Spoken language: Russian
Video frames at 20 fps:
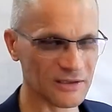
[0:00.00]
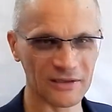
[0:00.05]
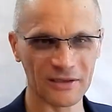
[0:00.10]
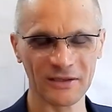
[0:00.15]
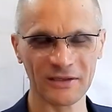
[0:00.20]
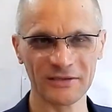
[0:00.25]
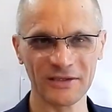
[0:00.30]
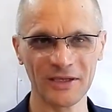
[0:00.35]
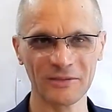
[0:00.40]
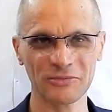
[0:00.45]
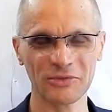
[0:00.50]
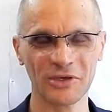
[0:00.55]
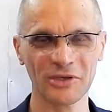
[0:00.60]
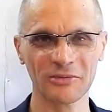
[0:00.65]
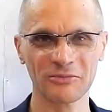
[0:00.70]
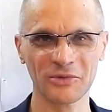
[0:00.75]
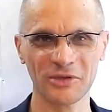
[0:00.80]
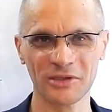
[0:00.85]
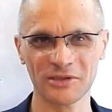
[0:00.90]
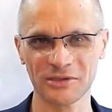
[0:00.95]
как она
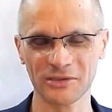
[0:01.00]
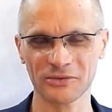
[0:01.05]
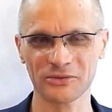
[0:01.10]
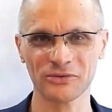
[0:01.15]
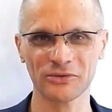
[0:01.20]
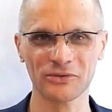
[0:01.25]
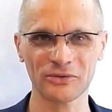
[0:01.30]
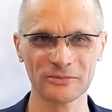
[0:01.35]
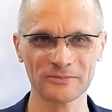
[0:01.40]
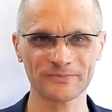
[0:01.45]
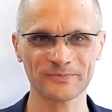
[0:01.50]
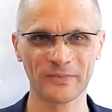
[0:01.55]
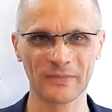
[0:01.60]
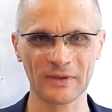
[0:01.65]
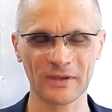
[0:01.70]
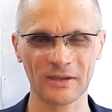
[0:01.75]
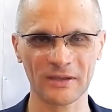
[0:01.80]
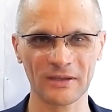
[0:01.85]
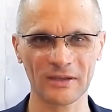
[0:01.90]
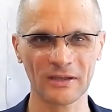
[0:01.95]
имеет
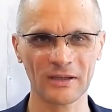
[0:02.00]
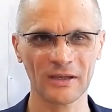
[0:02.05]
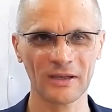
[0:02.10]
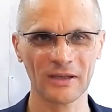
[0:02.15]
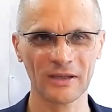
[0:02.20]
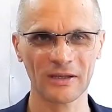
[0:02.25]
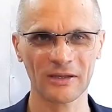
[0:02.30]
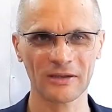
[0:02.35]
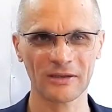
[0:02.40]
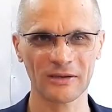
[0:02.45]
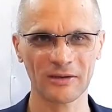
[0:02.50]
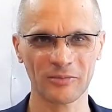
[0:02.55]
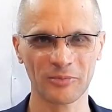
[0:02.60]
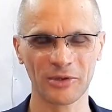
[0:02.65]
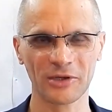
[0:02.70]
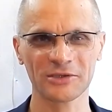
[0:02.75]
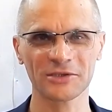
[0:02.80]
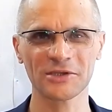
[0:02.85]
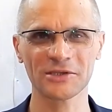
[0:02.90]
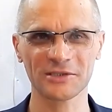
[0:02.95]
такое
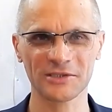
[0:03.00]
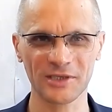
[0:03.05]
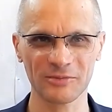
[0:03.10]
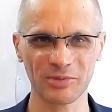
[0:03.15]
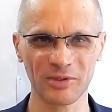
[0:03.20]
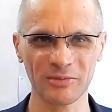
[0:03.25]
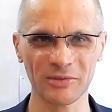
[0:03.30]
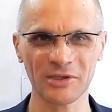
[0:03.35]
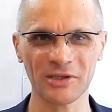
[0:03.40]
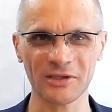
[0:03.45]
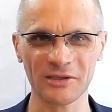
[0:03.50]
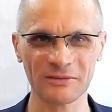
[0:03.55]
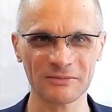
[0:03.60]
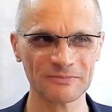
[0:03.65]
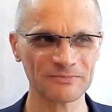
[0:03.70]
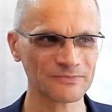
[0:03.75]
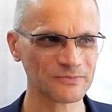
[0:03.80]
практическое применение.